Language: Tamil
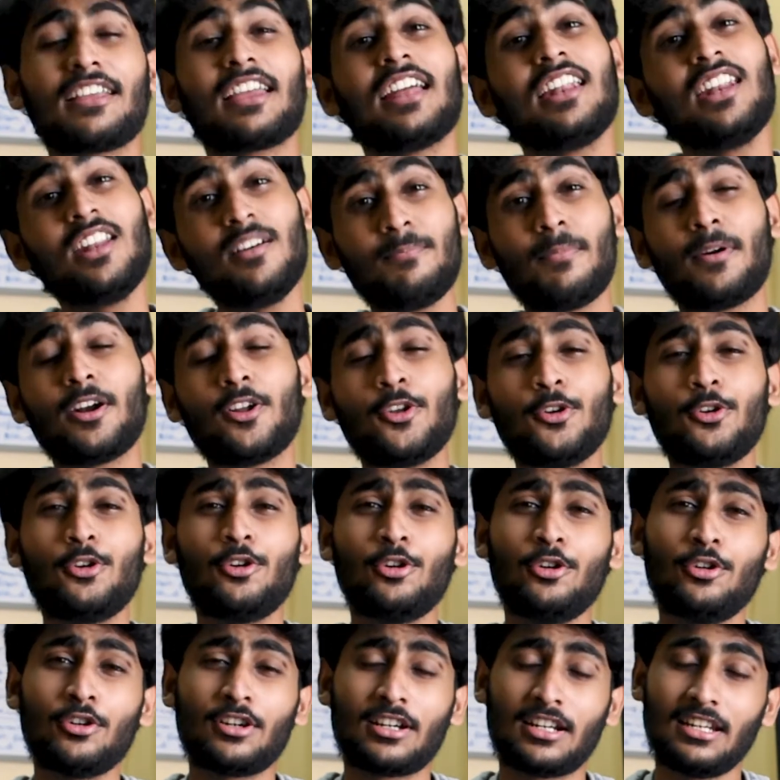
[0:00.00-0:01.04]
என்ன
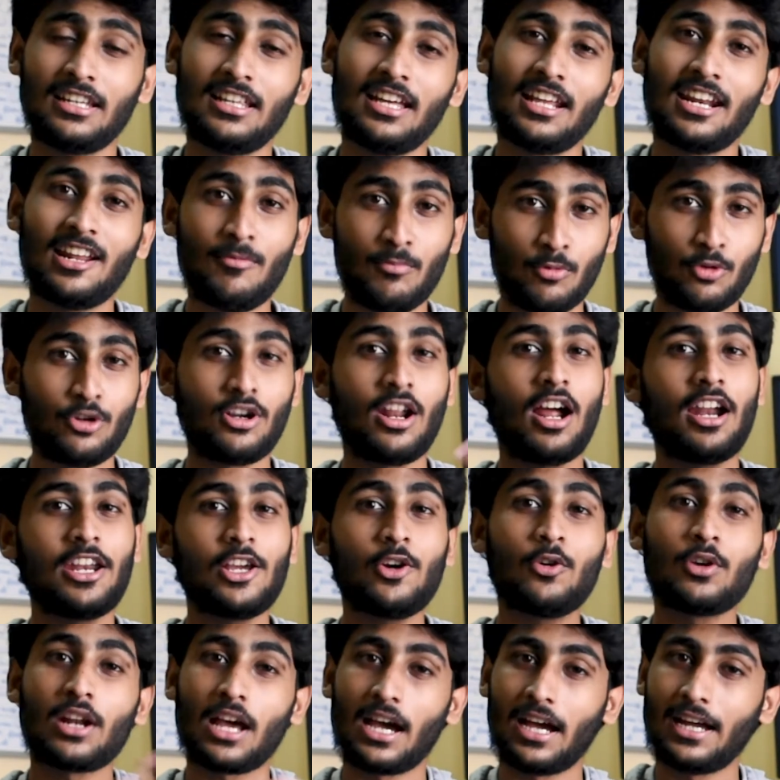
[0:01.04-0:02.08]
பண்ணணும்னு கிளியராக
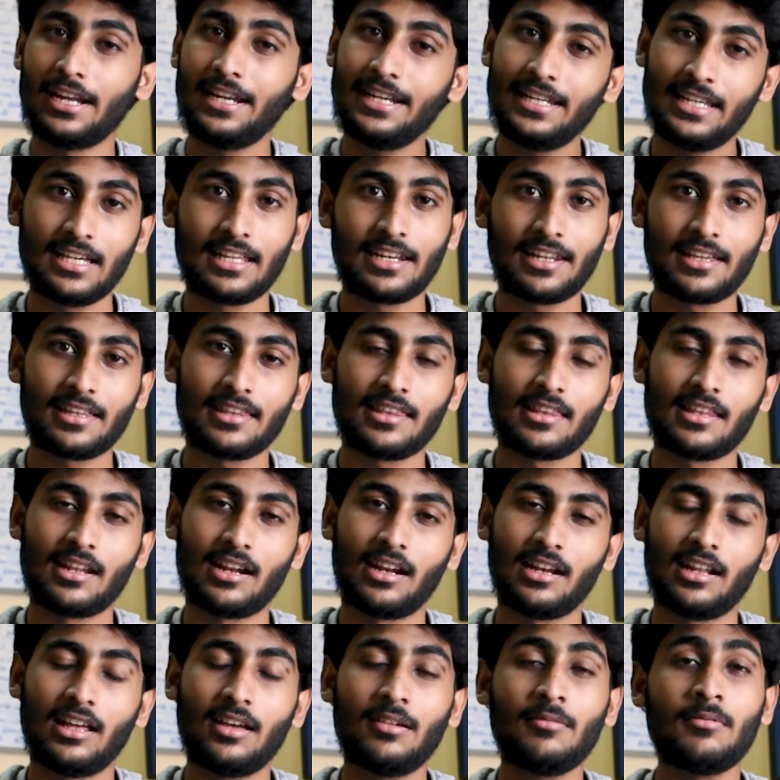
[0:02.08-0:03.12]
முன்னாடியே ஒரு ஐடியா
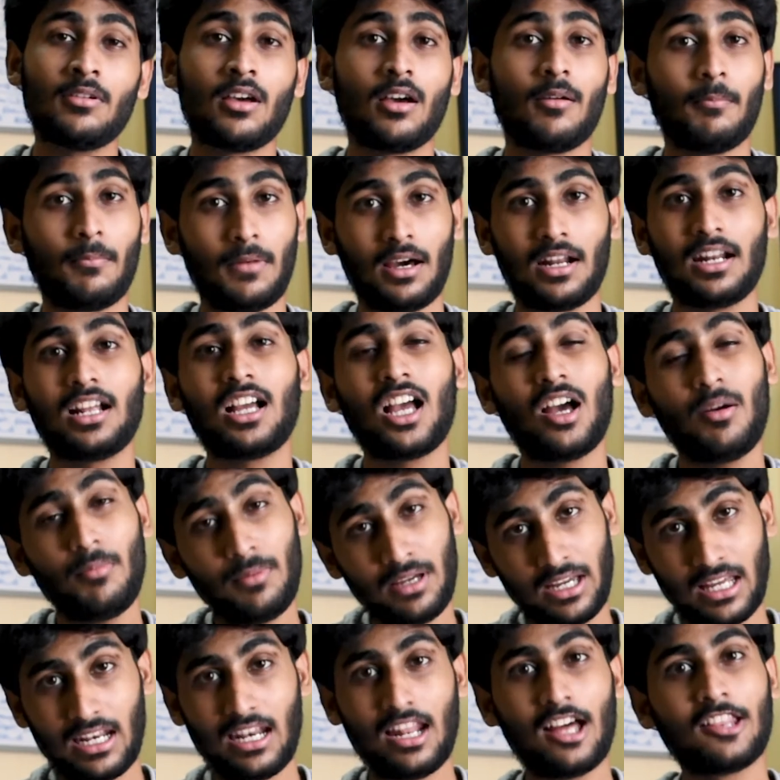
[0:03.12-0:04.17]
இருக்கிறதுனால
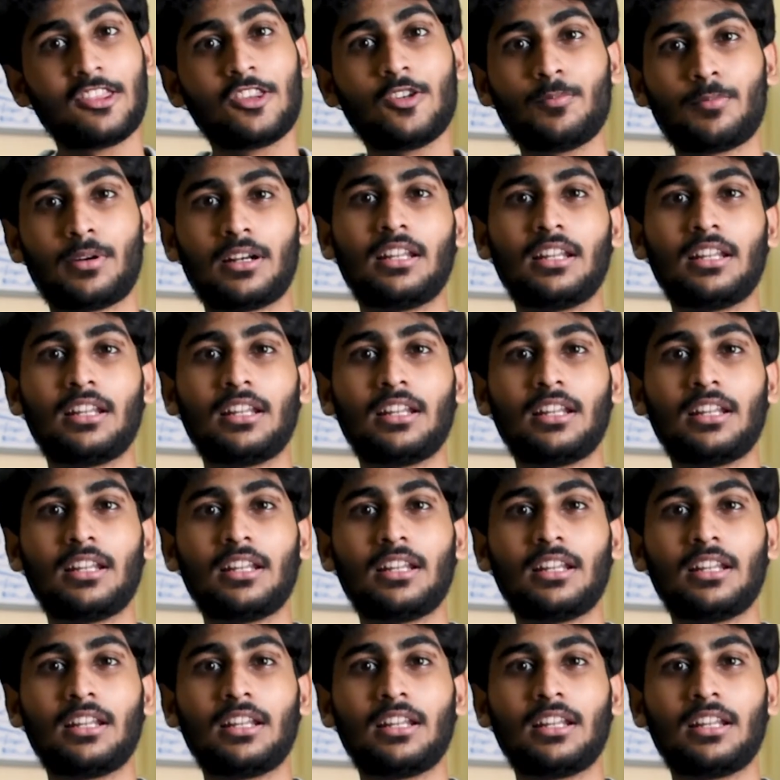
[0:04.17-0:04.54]
மறக்காமல் எல்லாத்தையும்